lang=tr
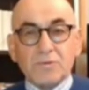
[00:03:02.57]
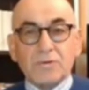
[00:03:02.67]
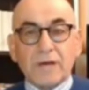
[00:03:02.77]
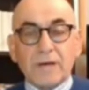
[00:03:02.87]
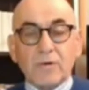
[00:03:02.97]

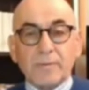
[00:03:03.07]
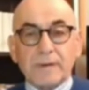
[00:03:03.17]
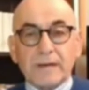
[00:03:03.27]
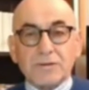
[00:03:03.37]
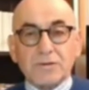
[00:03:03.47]
kurtarma
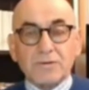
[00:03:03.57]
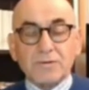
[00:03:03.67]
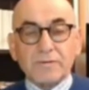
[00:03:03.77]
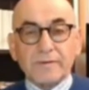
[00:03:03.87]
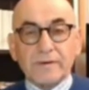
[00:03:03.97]

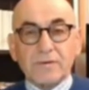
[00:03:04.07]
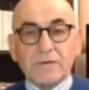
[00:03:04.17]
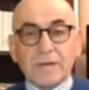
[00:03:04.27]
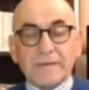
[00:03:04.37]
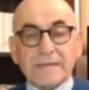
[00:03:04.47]
operasyonu ve
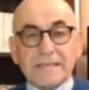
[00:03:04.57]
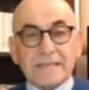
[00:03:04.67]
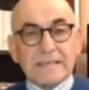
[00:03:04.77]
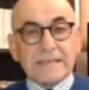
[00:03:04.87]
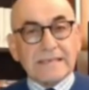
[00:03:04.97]
kurtarmak
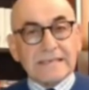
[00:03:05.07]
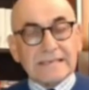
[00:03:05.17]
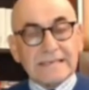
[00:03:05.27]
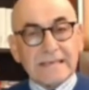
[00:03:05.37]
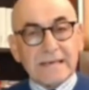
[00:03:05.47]

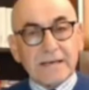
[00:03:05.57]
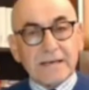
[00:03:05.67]
istediklerinizin